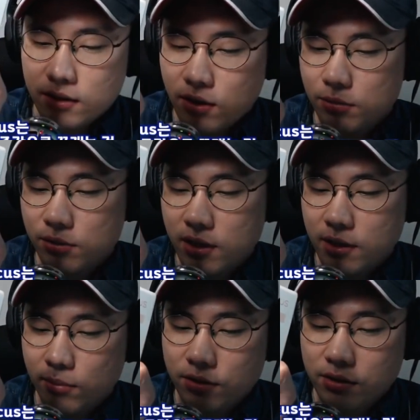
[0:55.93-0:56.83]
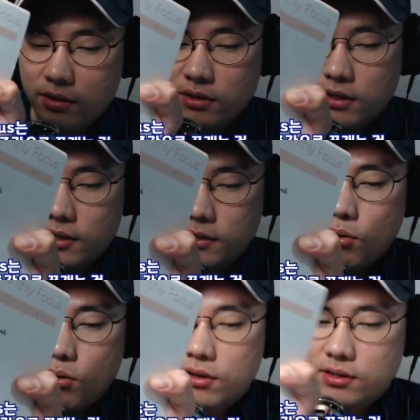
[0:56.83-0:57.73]
여러분들의 먼슬리
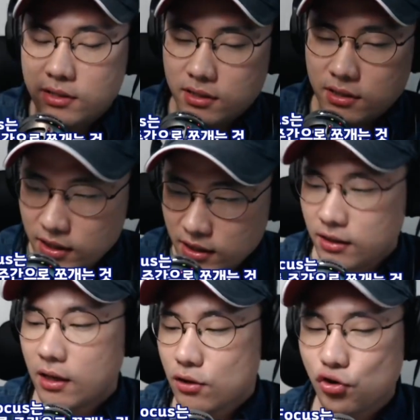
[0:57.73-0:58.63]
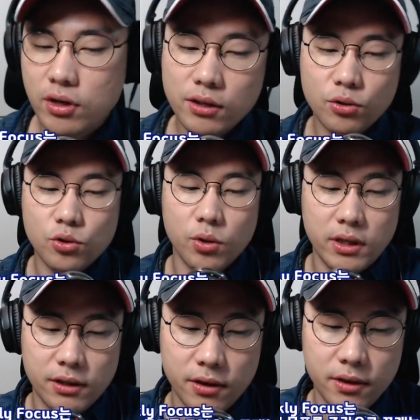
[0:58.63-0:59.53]
포커스를 주간으로
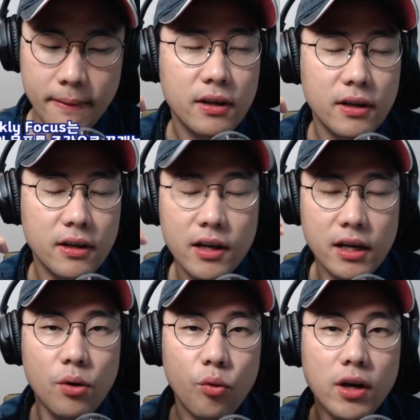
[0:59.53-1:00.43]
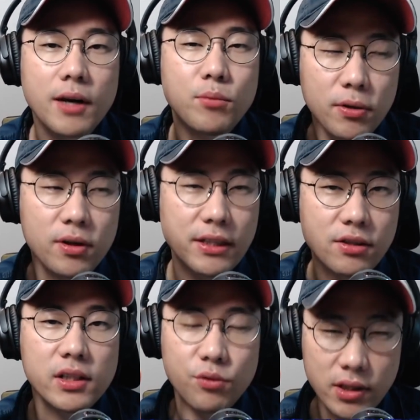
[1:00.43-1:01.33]
쪼개는 거예요. 아, 그러니까 월간 목표를
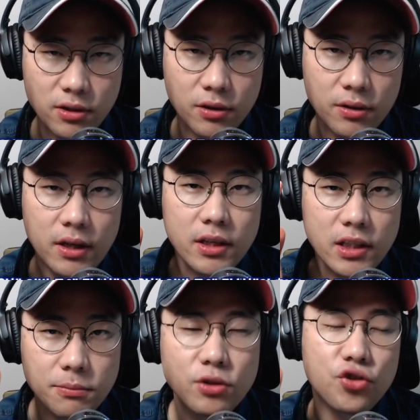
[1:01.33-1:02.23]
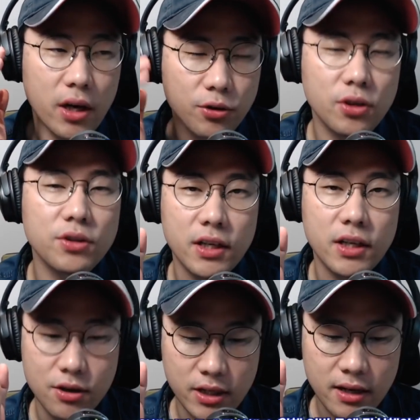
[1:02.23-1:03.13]
달성하기 위해서 이번 주에 어떤 일을 할
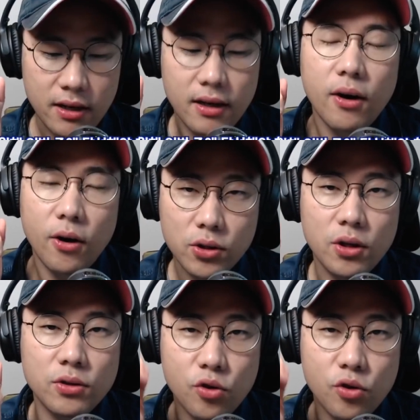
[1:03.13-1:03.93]
거냐, 어떤